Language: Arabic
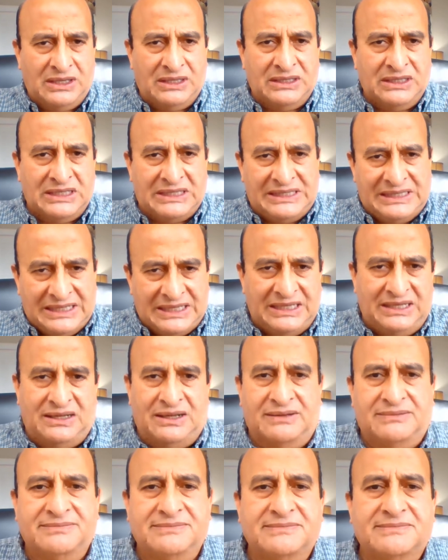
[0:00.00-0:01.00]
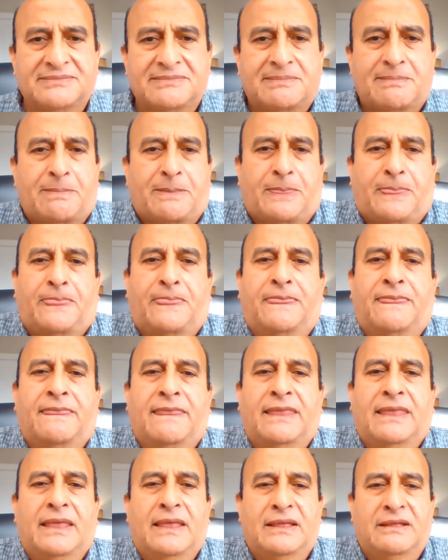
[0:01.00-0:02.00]
ندية
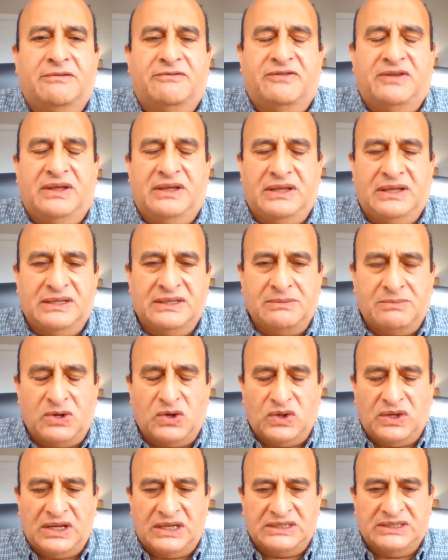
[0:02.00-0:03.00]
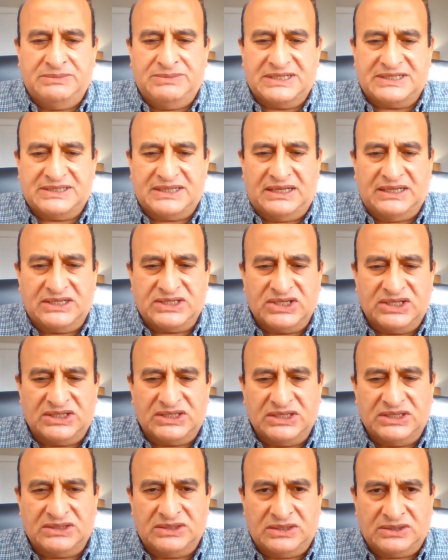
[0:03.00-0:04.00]
فأنا بقول لك دي بس علشان
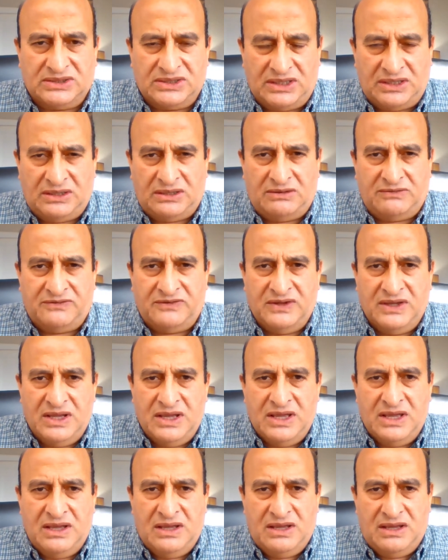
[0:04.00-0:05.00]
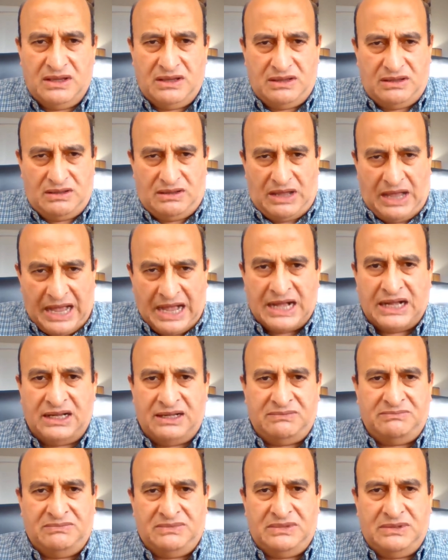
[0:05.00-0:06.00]
تقدر تعرف
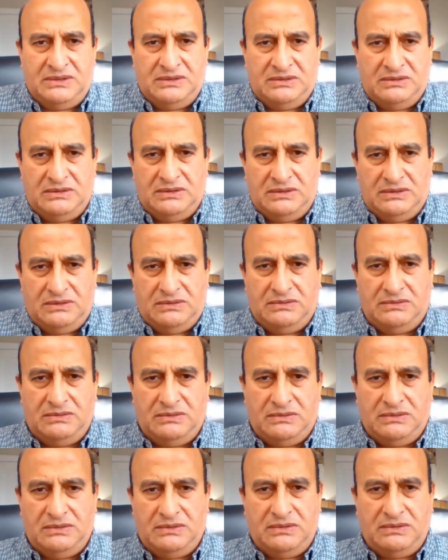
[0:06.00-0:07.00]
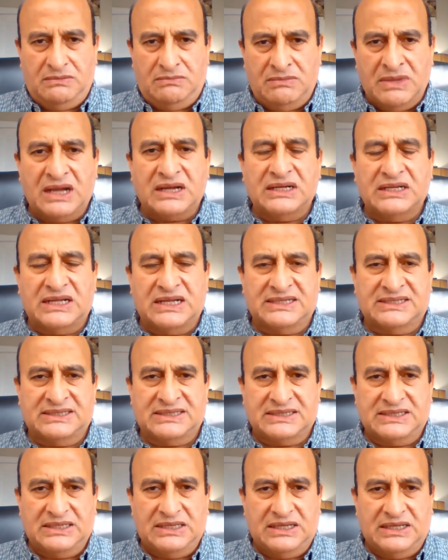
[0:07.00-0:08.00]
حجم
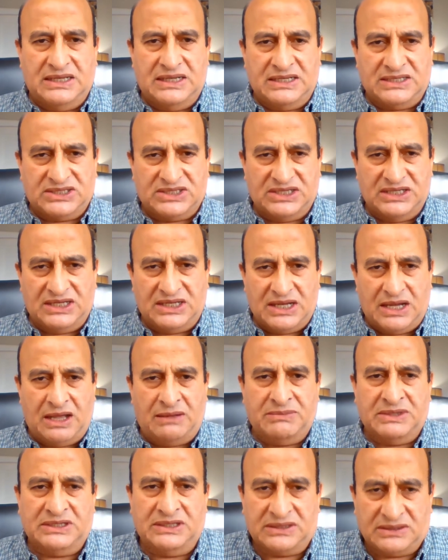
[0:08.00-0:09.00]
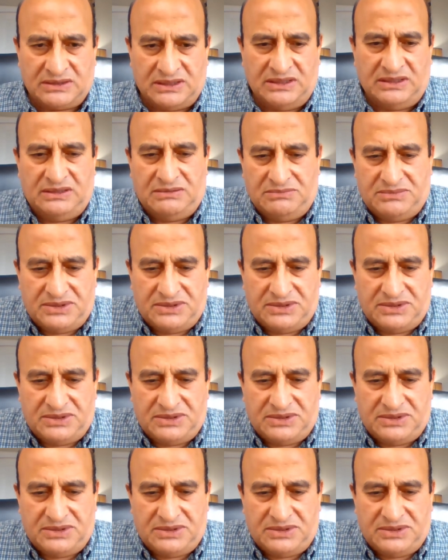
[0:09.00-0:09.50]
مركز الشيخ أحمد الطيب